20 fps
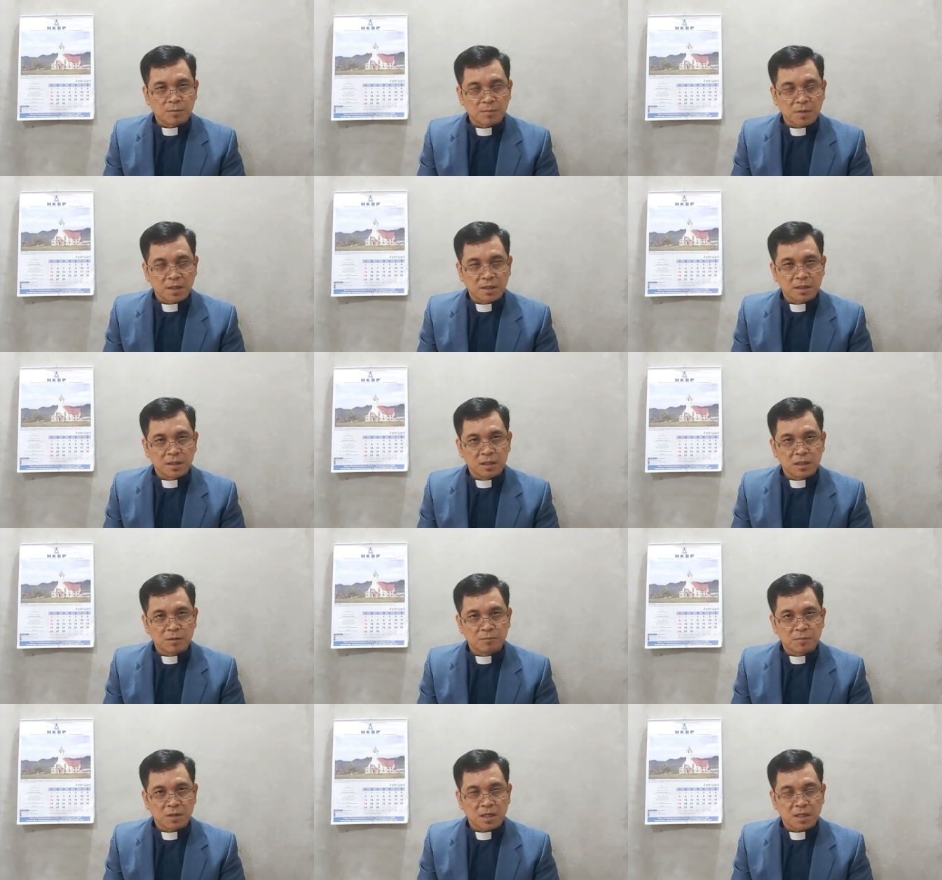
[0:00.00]
firman
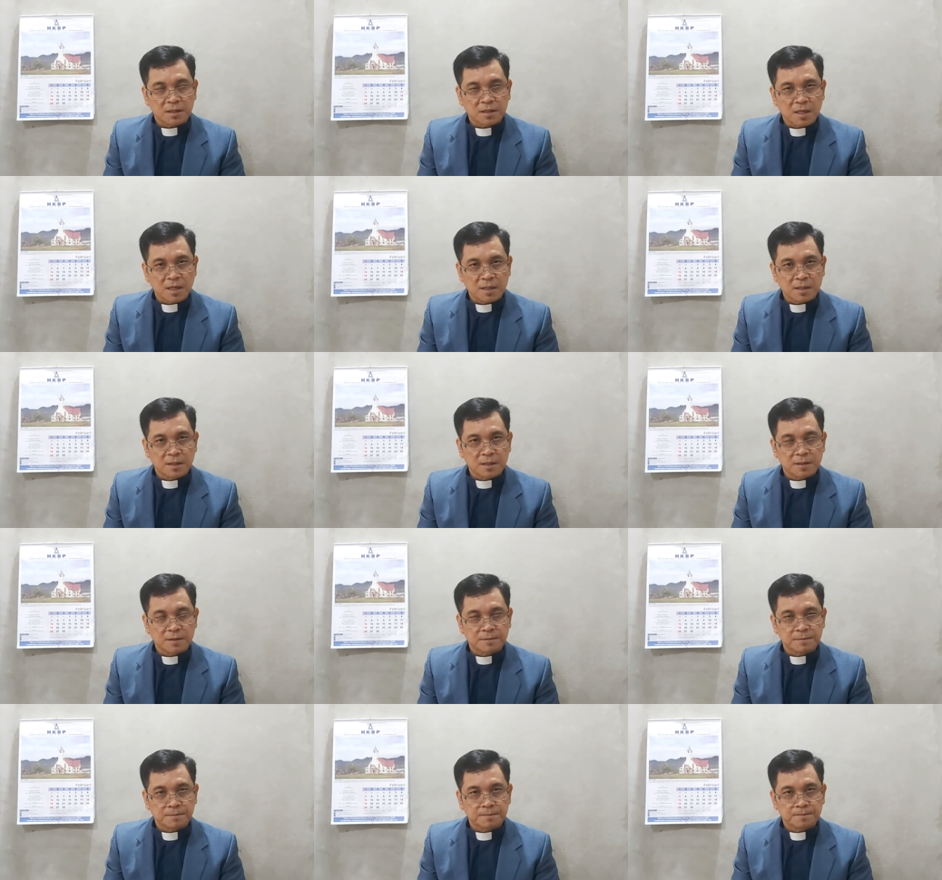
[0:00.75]
ini
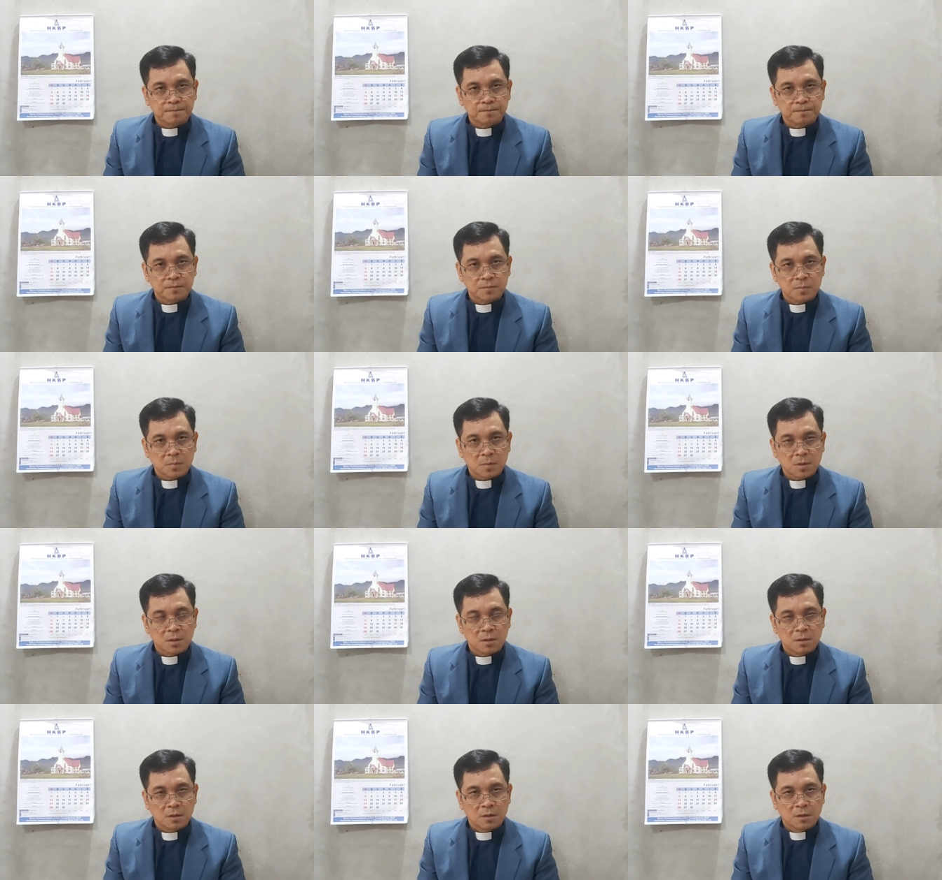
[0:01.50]
mengatakan
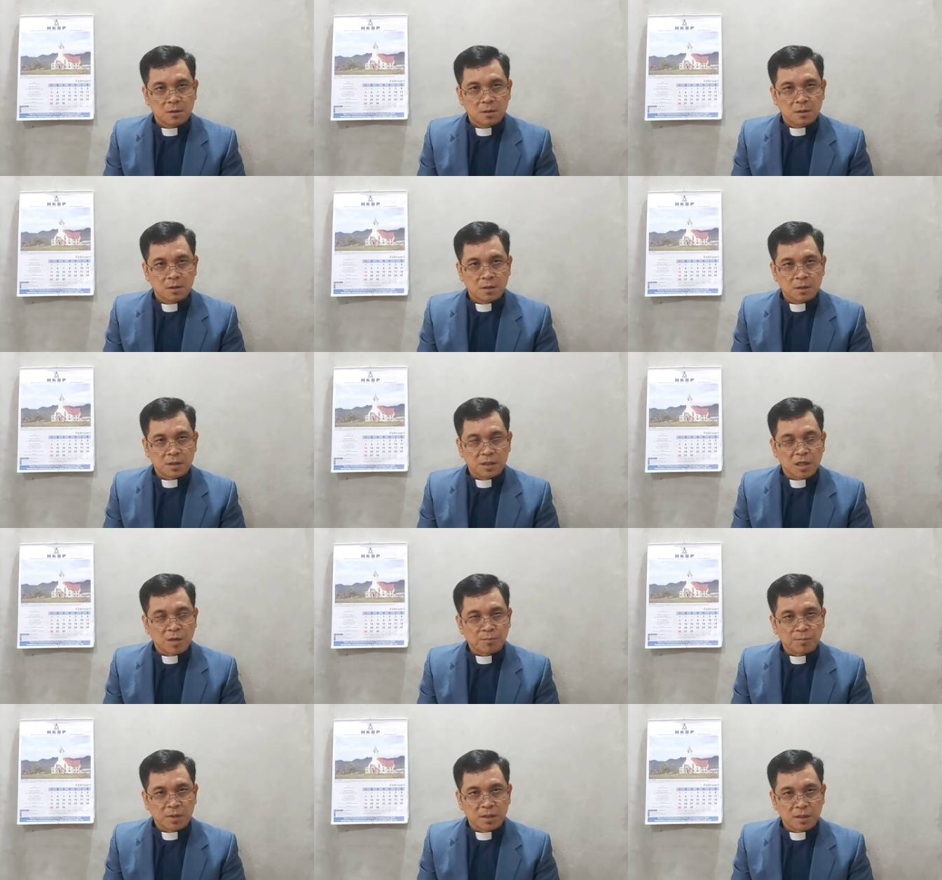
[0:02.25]

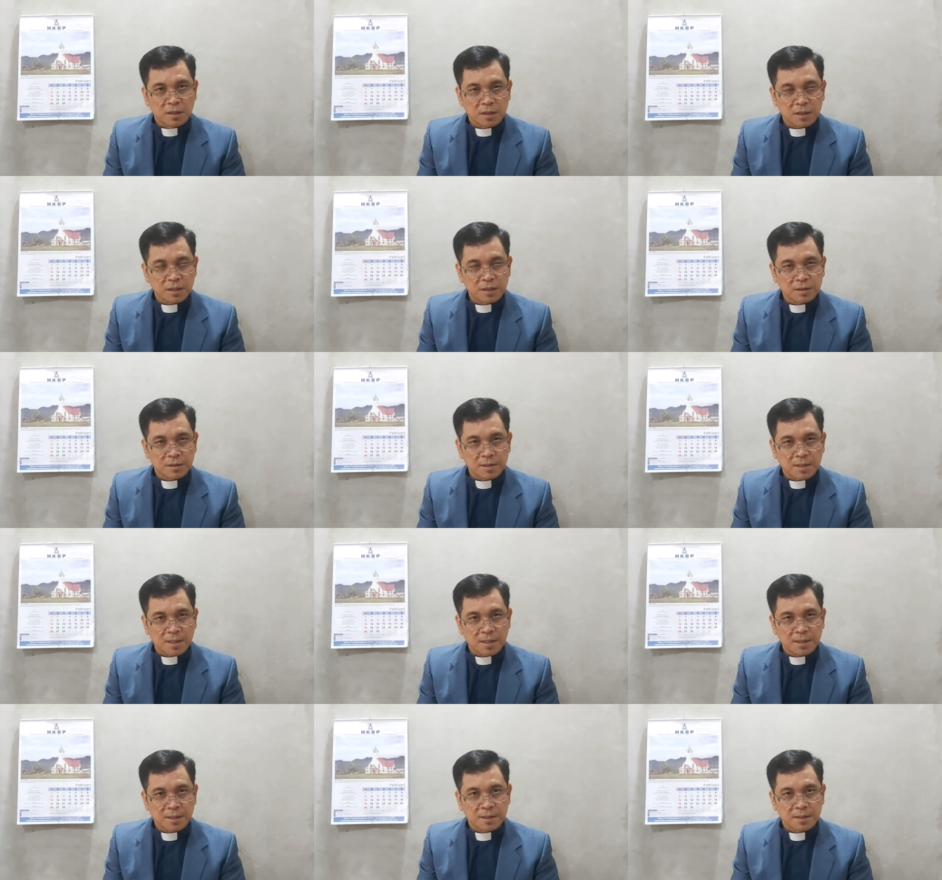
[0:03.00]
yang
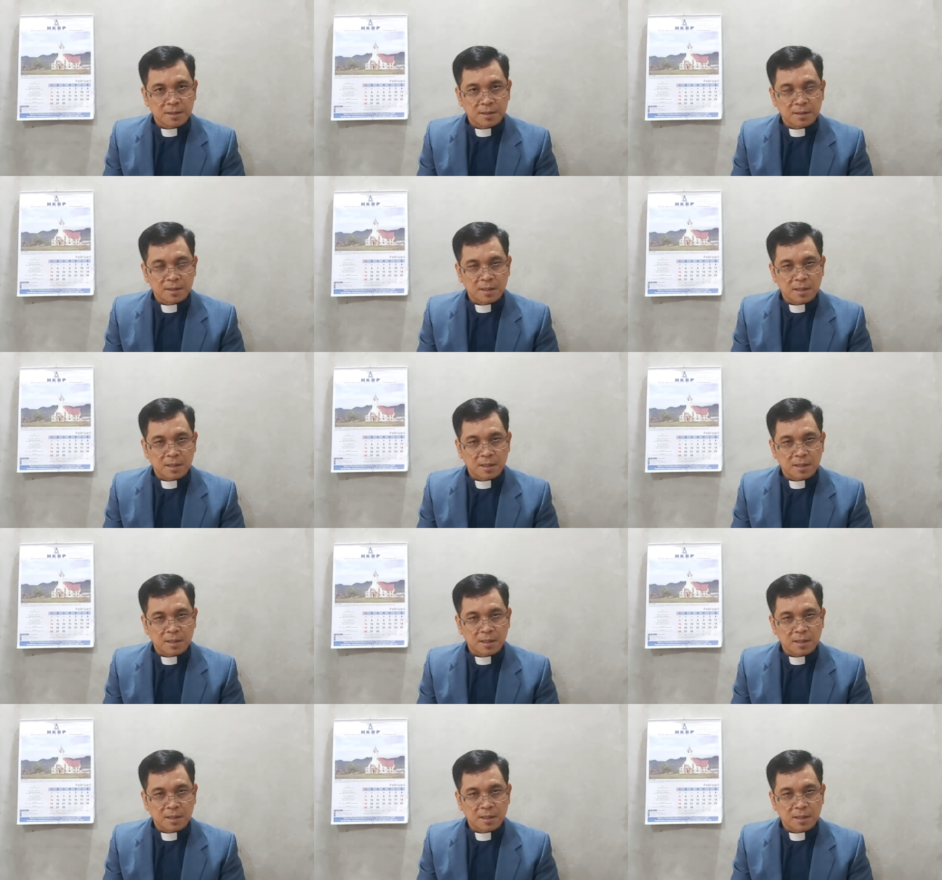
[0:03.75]
menderita